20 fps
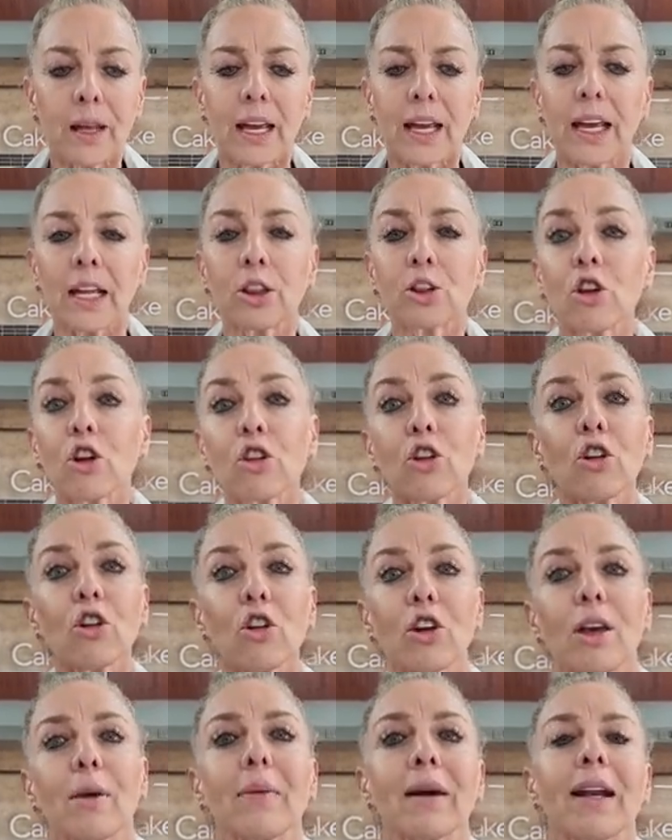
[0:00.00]
eh, todo
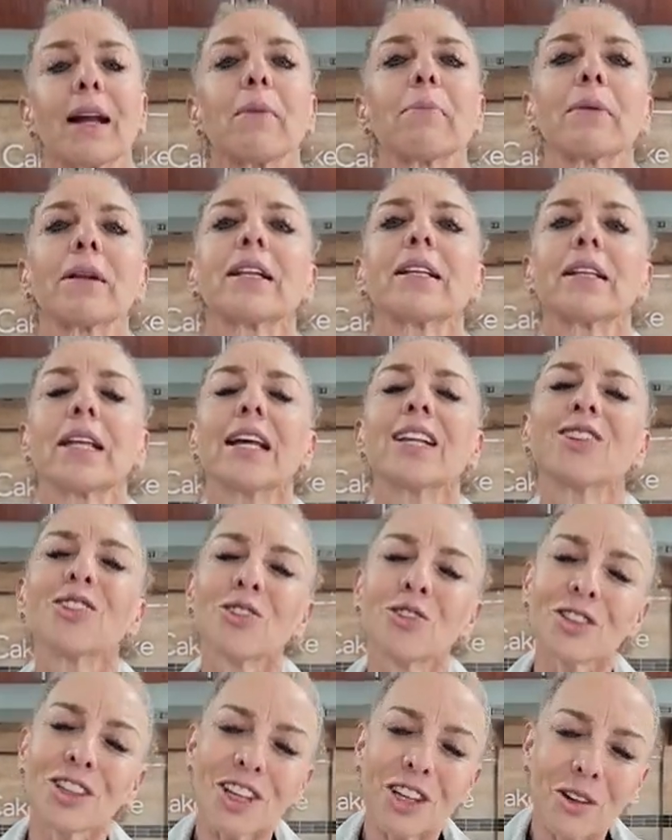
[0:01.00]
lo que van aprendiendo.
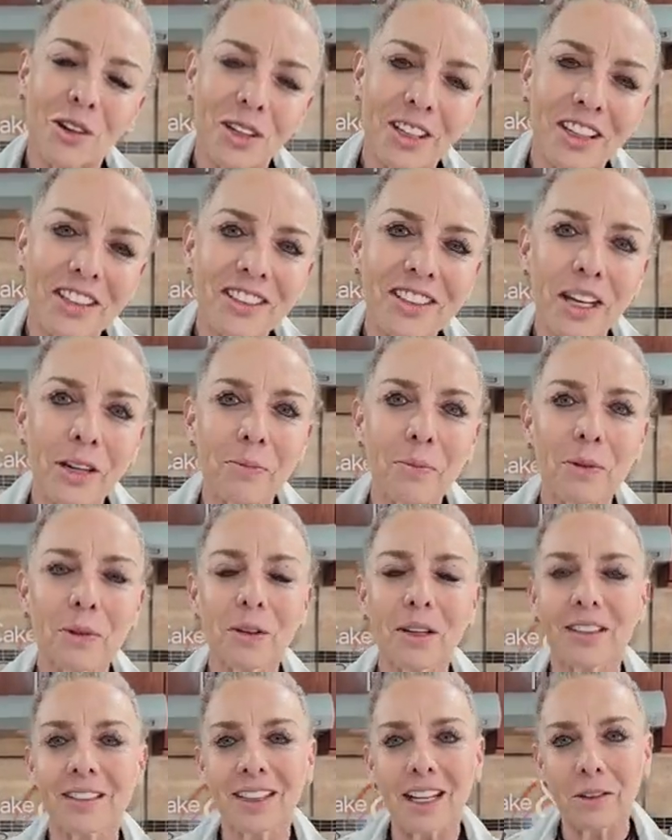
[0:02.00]
Si hoy estar,
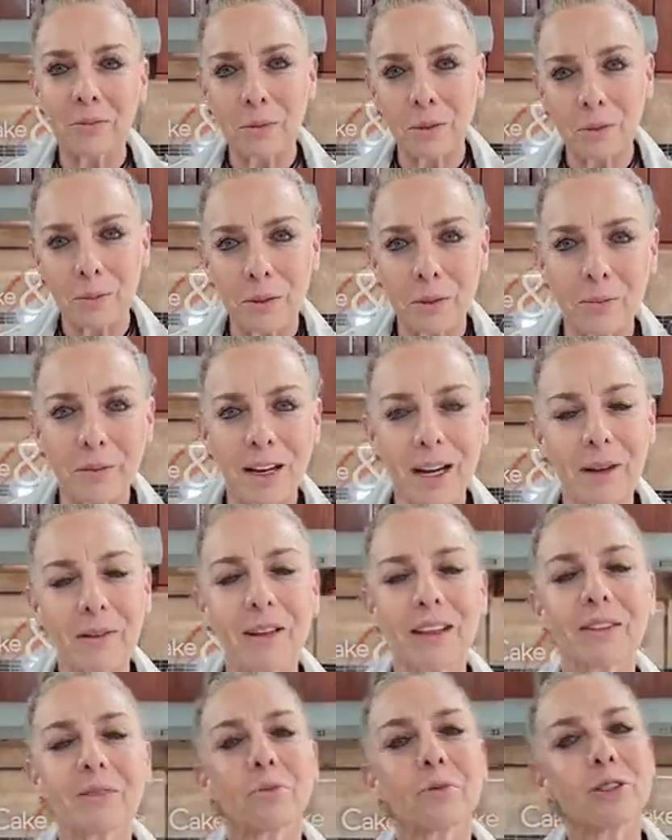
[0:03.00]
estás por primera
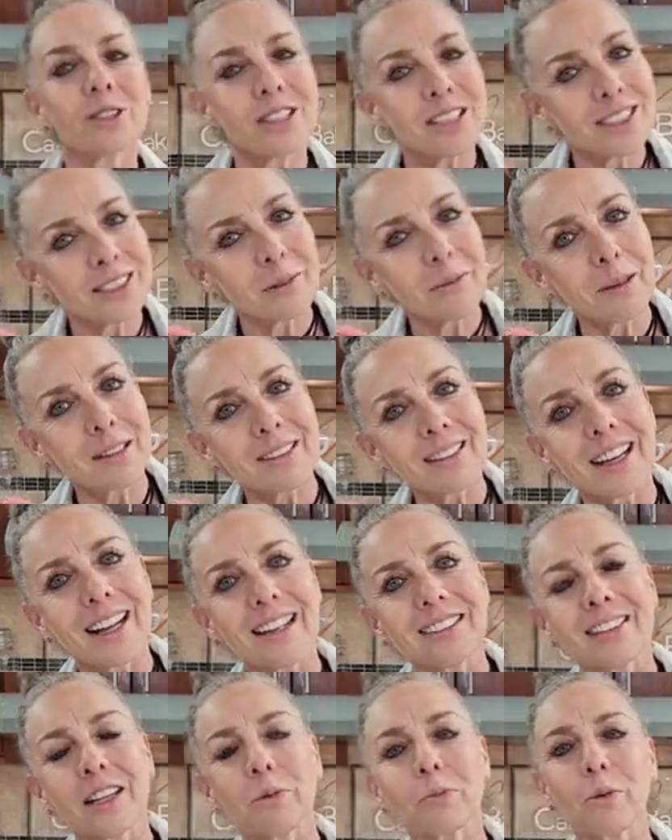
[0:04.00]
vez, muchísimas
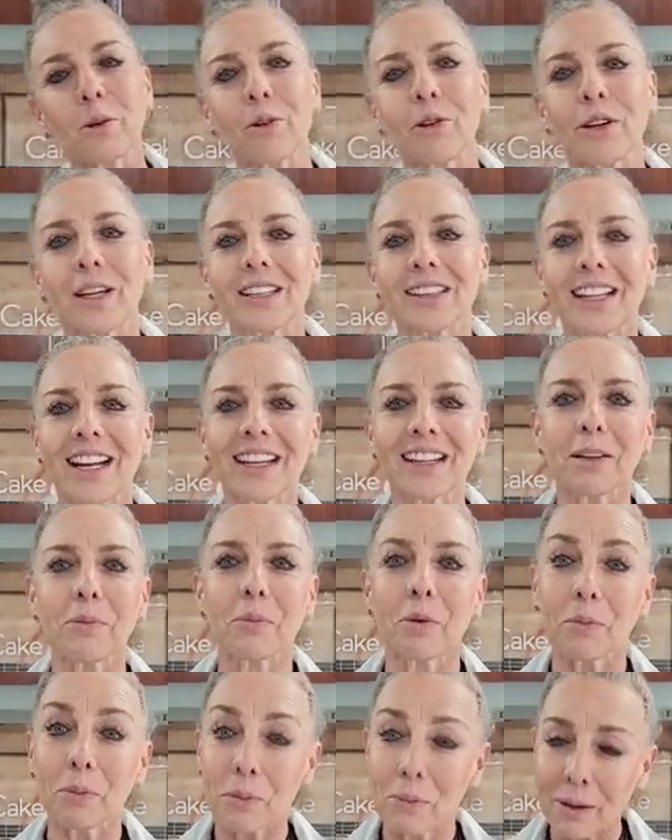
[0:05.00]
gracias por conectarte
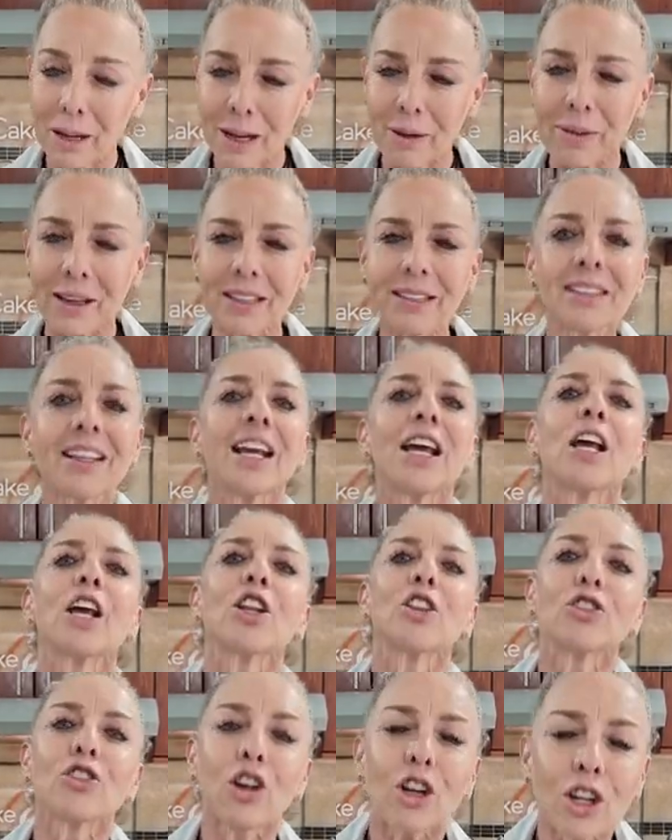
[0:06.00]
por primera vez.
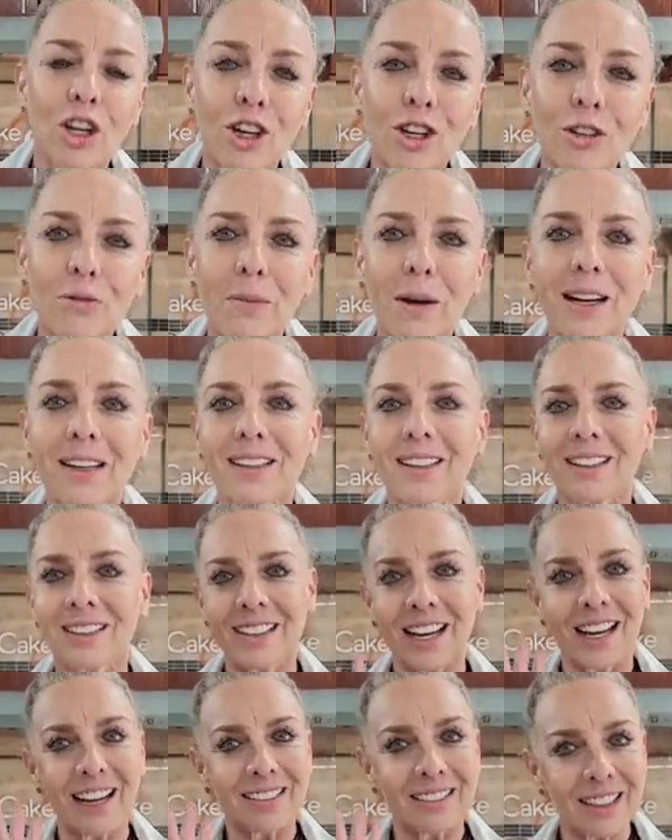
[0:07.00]
Todos los martes
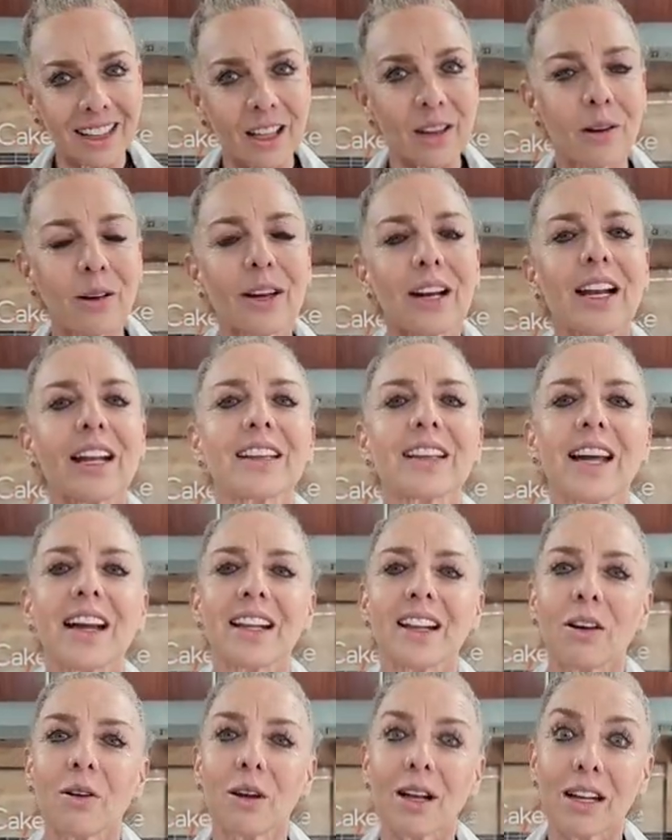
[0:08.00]
a las 5 de la
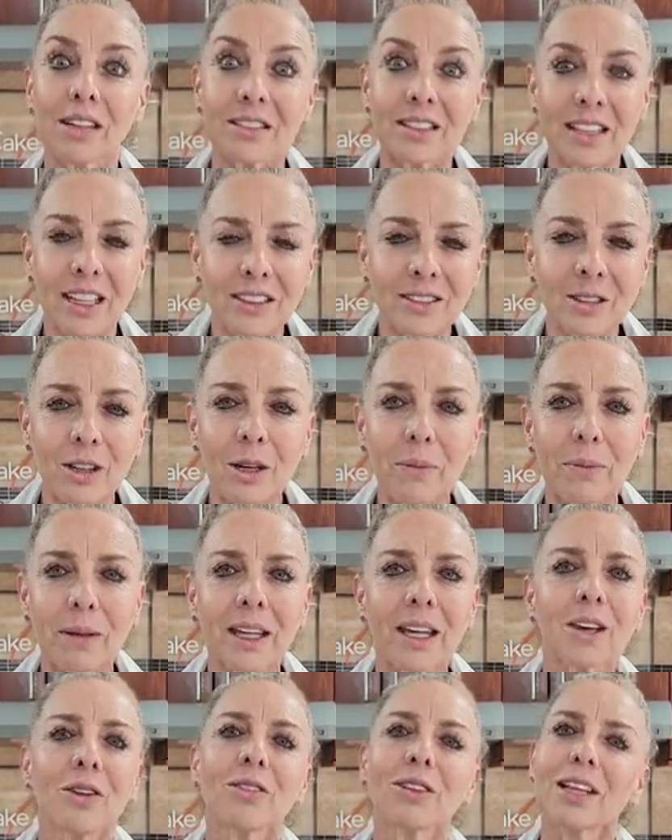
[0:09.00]
tarde, hora del centro de
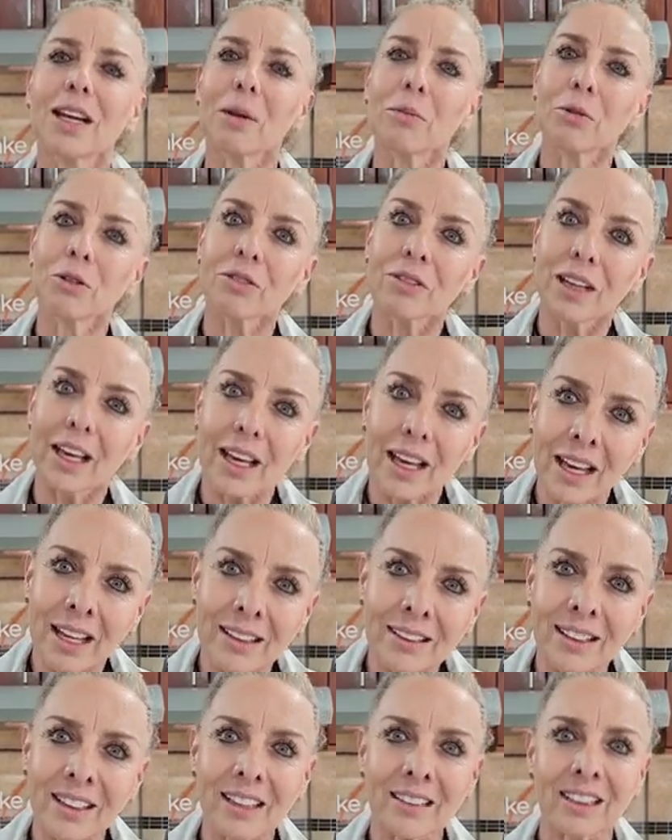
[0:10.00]
México, tenemos
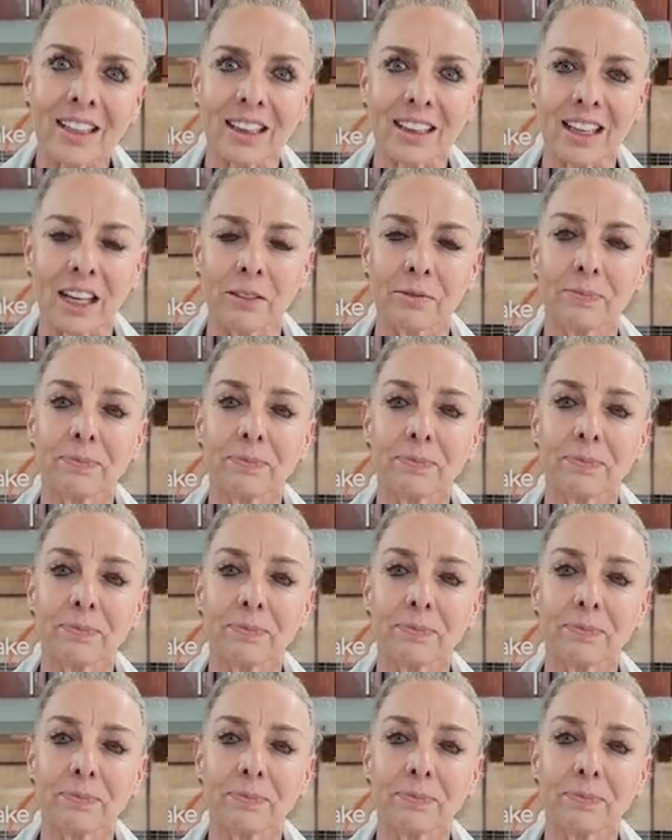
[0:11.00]
esta cita.